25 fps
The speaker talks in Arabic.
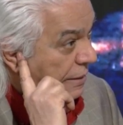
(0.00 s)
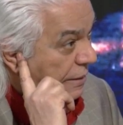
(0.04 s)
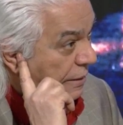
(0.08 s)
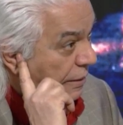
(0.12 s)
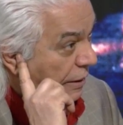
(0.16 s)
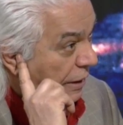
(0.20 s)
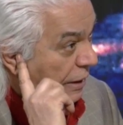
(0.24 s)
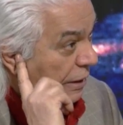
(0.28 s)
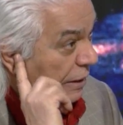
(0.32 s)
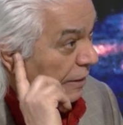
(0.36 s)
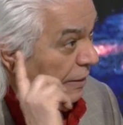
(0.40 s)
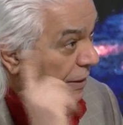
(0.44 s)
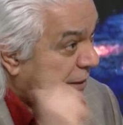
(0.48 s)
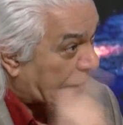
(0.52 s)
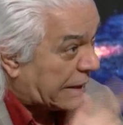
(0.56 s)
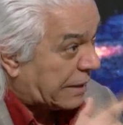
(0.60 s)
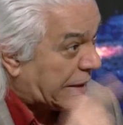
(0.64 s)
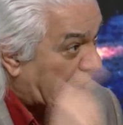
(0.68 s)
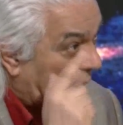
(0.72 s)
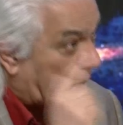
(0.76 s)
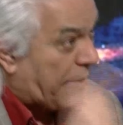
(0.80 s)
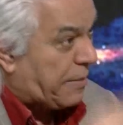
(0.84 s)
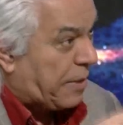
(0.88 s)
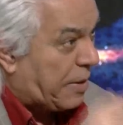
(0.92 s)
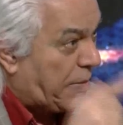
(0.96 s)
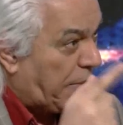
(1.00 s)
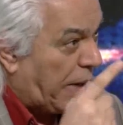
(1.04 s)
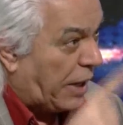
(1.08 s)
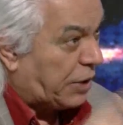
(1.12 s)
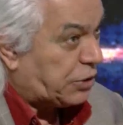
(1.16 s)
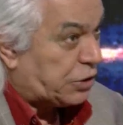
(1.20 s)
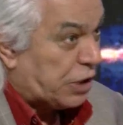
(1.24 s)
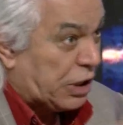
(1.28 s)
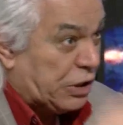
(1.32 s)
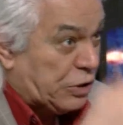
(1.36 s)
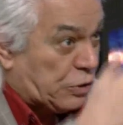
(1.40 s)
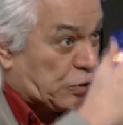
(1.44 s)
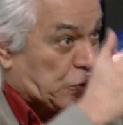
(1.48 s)
حينما تتعامل مع
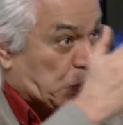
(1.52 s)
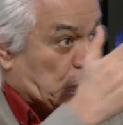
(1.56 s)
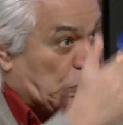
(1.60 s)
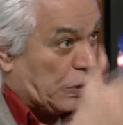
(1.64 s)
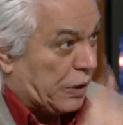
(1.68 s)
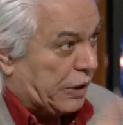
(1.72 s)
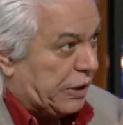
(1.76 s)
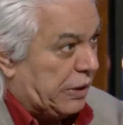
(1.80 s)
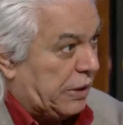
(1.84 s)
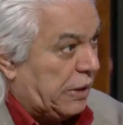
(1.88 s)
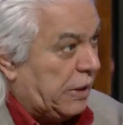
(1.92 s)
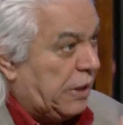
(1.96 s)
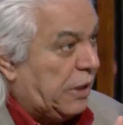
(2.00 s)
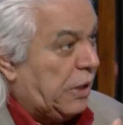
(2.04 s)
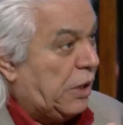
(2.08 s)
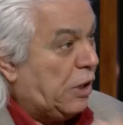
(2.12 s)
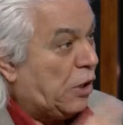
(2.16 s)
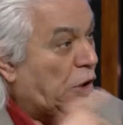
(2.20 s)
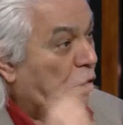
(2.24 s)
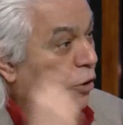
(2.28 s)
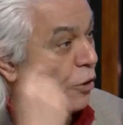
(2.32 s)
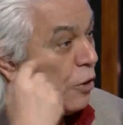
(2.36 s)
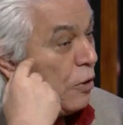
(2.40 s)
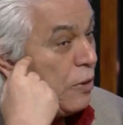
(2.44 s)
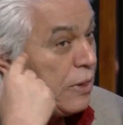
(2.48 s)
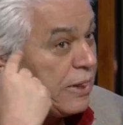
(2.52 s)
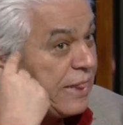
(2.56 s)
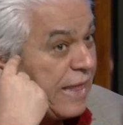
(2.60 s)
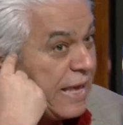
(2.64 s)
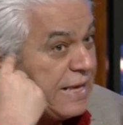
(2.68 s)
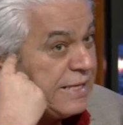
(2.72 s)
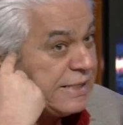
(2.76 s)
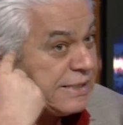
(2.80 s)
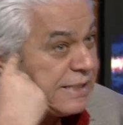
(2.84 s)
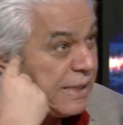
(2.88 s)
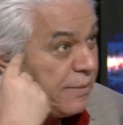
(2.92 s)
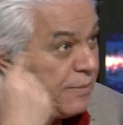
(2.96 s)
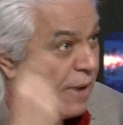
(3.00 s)
شيء صوري ثلثين
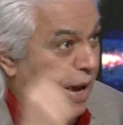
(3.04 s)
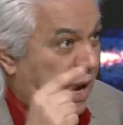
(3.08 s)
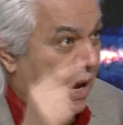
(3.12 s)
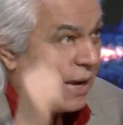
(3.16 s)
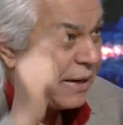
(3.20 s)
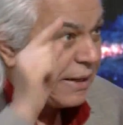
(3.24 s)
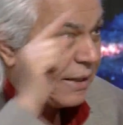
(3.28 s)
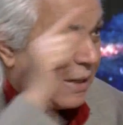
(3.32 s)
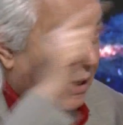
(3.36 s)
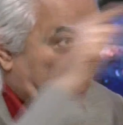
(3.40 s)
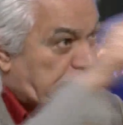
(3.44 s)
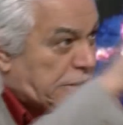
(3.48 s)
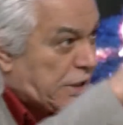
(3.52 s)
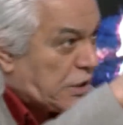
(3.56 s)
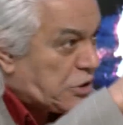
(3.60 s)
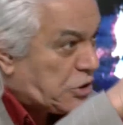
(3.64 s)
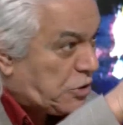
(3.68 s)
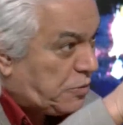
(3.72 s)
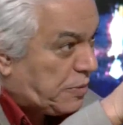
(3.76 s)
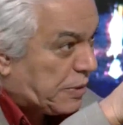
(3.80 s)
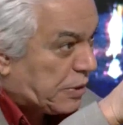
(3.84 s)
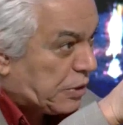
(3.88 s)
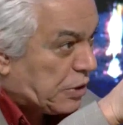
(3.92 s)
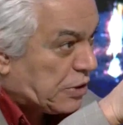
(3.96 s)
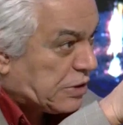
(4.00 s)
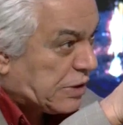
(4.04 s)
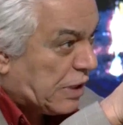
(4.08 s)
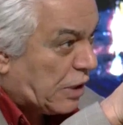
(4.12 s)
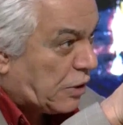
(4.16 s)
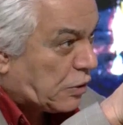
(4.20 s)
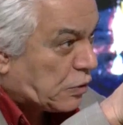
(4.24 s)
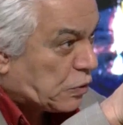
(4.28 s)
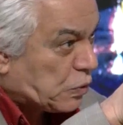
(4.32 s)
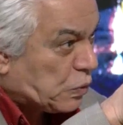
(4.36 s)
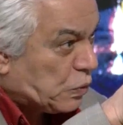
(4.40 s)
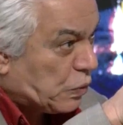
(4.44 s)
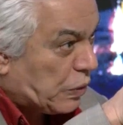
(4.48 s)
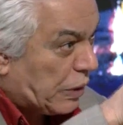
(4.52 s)
سماعك يتجه باتجاه
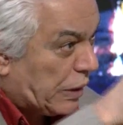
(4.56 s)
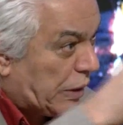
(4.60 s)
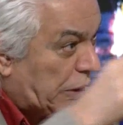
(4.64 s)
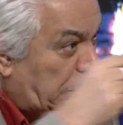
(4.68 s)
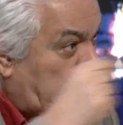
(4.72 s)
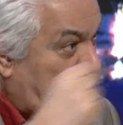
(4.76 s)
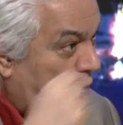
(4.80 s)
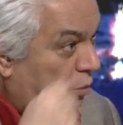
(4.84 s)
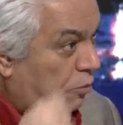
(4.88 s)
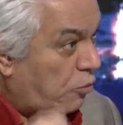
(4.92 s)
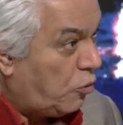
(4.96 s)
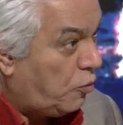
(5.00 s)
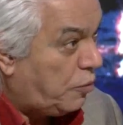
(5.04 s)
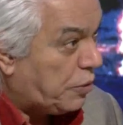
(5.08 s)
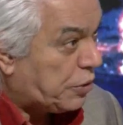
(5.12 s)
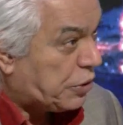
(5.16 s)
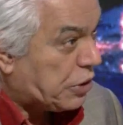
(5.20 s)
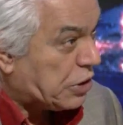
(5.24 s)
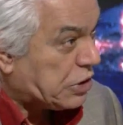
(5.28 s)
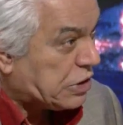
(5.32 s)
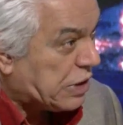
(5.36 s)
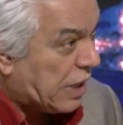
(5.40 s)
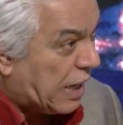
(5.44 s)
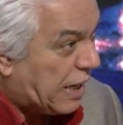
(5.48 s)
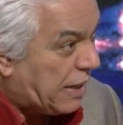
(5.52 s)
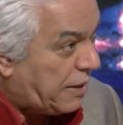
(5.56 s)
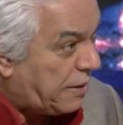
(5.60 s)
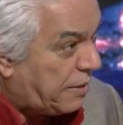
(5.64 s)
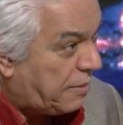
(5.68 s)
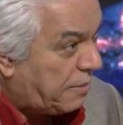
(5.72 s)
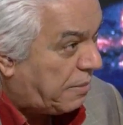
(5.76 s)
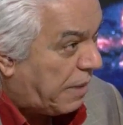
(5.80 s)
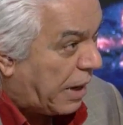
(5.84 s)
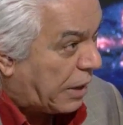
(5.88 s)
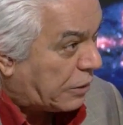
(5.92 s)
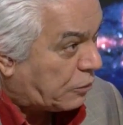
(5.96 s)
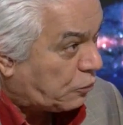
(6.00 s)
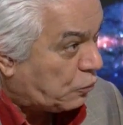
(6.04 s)
الصوره مو باتجاه
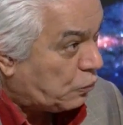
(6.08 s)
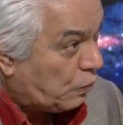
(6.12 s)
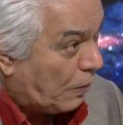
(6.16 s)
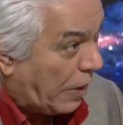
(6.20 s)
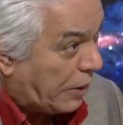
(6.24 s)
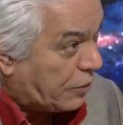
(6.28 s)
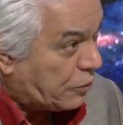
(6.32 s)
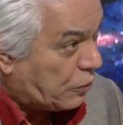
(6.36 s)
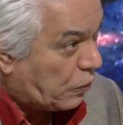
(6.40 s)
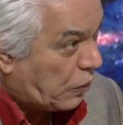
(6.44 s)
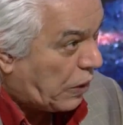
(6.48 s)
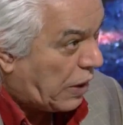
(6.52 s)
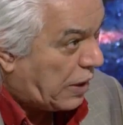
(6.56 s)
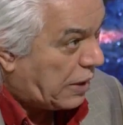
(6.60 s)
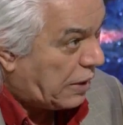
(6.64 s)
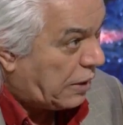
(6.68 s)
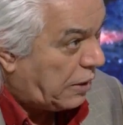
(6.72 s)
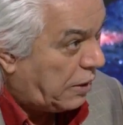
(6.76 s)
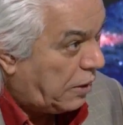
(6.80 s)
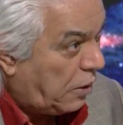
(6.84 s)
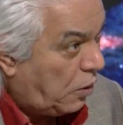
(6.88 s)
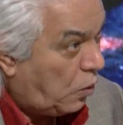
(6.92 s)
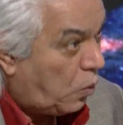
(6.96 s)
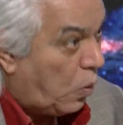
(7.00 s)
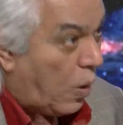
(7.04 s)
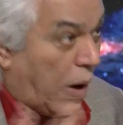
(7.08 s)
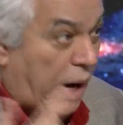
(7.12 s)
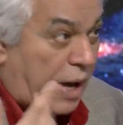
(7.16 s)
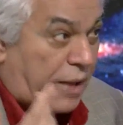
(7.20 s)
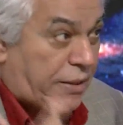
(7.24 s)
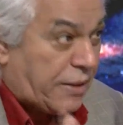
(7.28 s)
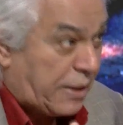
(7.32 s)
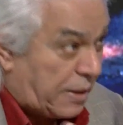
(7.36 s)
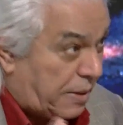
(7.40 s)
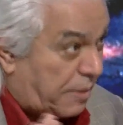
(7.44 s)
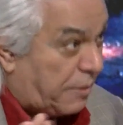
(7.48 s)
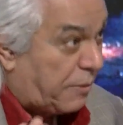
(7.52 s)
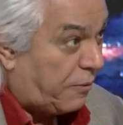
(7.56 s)
ما ما يقال
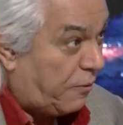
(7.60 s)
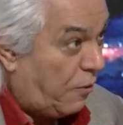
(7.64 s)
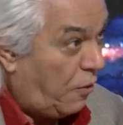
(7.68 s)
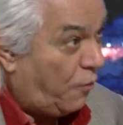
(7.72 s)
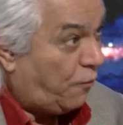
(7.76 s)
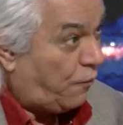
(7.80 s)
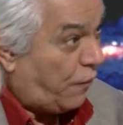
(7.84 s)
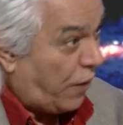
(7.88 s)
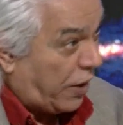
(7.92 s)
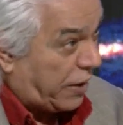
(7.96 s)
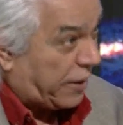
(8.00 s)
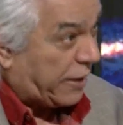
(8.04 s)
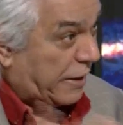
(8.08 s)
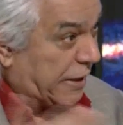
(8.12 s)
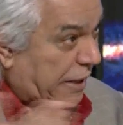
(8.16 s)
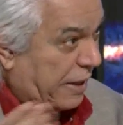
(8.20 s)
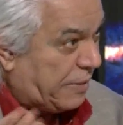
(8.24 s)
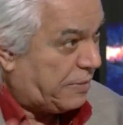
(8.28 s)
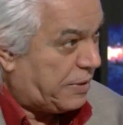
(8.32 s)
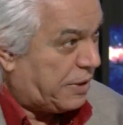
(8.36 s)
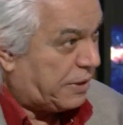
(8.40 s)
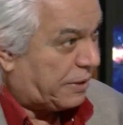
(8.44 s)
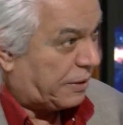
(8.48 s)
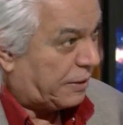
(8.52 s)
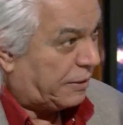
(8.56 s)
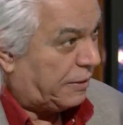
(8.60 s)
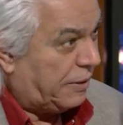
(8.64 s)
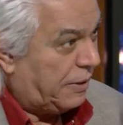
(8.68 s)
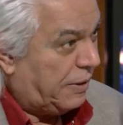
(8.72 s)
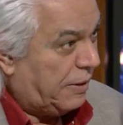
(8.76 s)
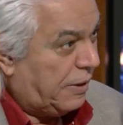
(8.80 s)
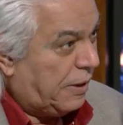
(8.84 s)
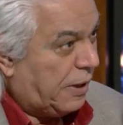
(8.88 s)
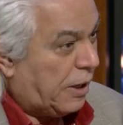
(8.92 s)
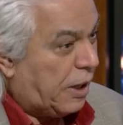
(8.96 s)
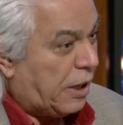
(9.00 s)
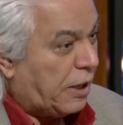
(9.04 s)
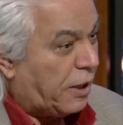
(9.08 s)
وهذا فارق كبير
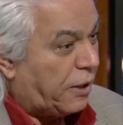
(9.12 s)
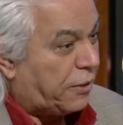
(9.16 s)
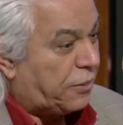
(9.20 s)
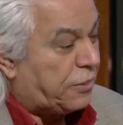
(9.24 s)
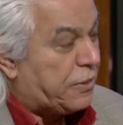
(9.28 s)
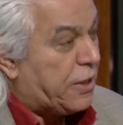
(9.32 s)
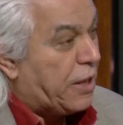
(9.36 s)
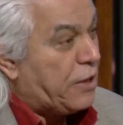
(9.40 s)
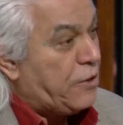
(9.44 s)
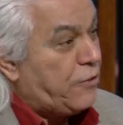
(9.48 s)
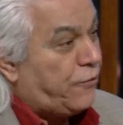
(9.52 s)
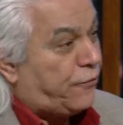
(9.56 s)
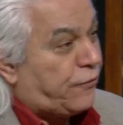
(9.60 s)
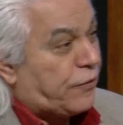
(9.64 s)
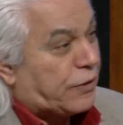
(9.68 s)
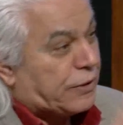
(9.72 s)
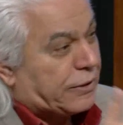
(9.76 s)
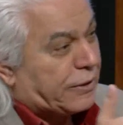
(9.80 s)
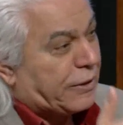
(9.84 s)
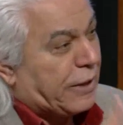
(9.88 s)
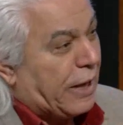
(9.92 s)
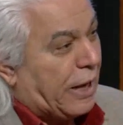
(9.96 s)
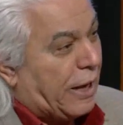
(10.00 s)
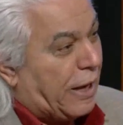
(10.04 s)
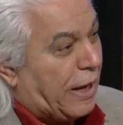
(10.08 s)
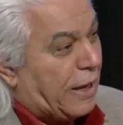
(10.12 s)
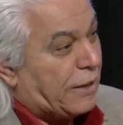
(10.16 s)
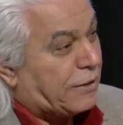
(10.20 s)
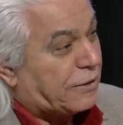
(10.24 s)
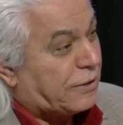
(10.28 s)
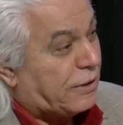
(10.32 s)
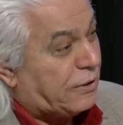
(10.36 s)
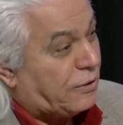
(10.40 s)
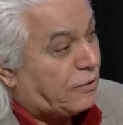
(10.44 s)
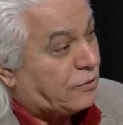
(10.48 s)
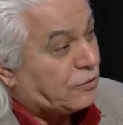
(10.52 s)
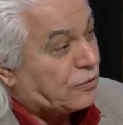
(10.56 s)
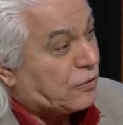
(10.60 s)
طيب. آه، اثنين يفقد
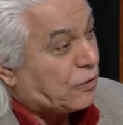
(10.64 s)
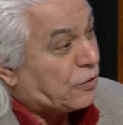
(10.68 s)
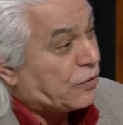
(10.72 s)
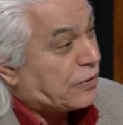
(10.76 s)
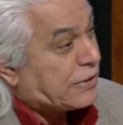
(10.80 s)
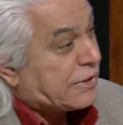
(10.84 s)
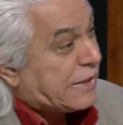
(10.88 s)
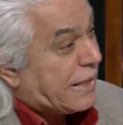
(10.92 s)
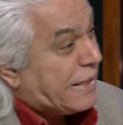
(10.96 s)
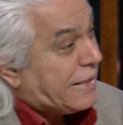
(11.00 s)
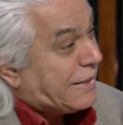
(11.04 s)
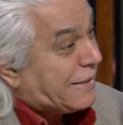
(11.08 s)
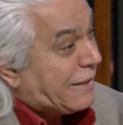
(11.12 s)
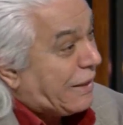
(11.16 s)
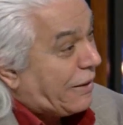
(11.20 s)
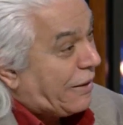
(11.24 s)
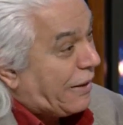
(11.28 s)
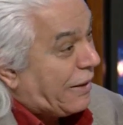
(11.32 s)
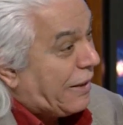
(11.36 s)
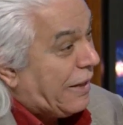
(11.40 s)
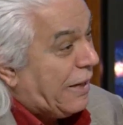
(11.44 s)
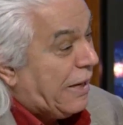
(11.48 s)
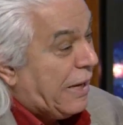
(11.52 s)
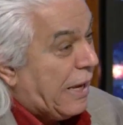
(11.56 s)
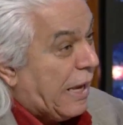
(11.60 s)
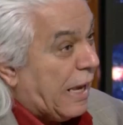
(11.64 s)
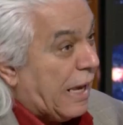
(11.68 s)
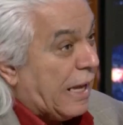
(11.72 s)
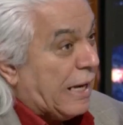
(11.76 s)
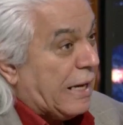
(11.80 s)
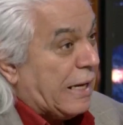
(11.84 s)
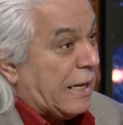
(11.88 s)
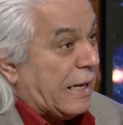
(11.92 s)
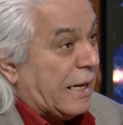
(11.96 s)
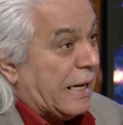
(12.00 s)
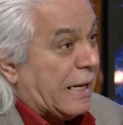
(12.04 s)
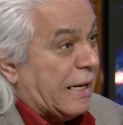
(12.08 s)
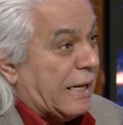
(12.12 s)
عنصر السيطره
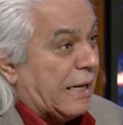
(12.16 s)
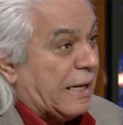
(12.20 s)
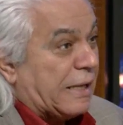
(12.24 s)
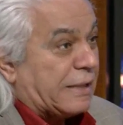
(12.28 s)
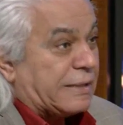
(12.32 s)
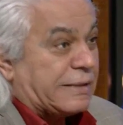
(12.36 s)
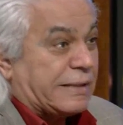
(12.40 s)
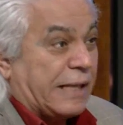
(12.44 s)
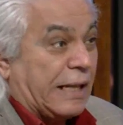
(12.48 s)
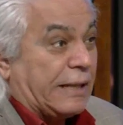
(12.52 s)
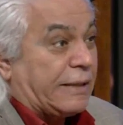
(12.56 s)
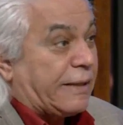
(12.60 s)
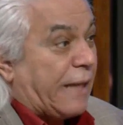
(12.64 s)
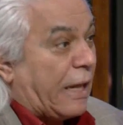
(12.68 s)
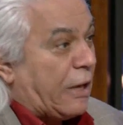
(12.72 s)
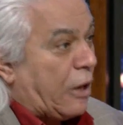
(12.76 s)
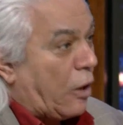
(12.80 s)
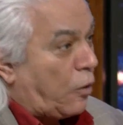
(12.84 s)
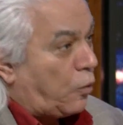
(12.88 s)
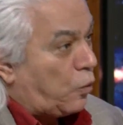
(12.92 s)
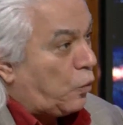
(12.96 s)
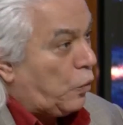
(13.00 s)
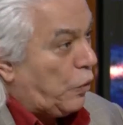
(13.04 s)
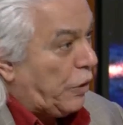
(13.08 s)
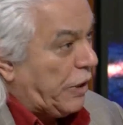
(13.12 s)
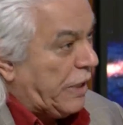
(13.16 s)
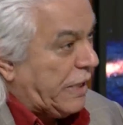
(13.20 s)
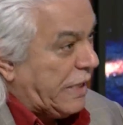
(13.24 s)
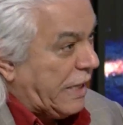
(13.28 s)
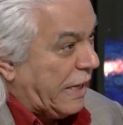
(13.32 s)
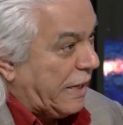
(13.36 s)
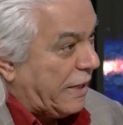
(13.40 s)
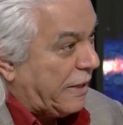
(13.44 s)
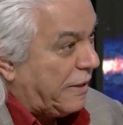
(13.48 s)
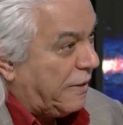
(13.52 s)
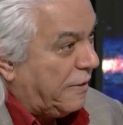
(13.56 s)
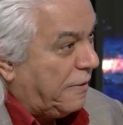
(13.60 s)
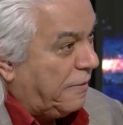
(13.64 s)
السلطنه
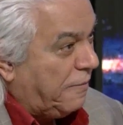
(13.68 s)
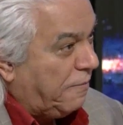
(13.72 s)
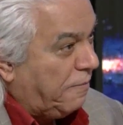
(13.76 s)
الروحيه